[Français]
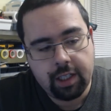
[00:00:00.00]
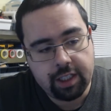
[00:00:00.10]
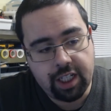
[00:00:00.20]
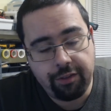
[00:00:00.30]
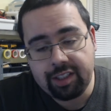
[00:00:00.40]

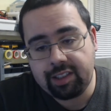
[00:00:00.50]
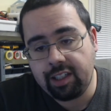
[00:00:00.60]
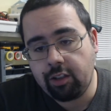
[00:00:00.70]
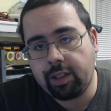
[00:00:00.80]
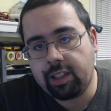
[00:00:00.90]
J'avais
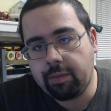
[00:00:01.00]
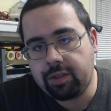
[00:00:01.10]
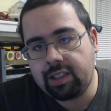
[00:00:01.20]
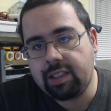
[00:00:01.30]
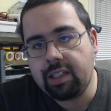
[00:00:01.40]
essayé de mettre des
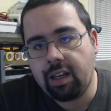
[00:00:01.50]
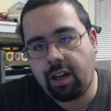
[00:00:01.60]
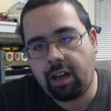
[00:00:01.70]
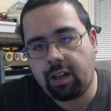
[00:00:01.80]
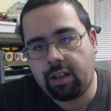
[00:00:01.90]
petits,
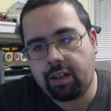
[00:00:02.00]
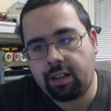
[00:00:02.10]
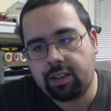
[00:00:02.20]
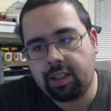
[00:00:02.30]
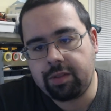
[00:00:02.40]

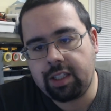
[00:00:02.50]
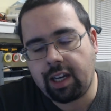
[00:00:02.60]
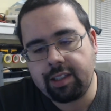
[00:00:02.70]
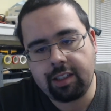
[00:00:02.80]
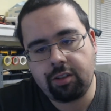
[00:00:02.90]
des petits
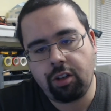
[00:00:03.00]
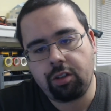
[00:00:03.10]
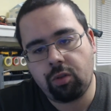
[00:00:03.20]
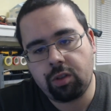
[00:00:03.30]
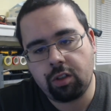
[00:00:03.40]
radiateurs
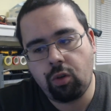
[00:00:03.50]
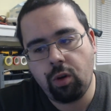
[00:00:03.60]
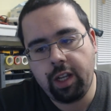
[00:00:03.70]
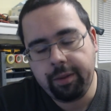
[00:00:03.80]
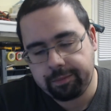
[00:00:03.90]
donc collés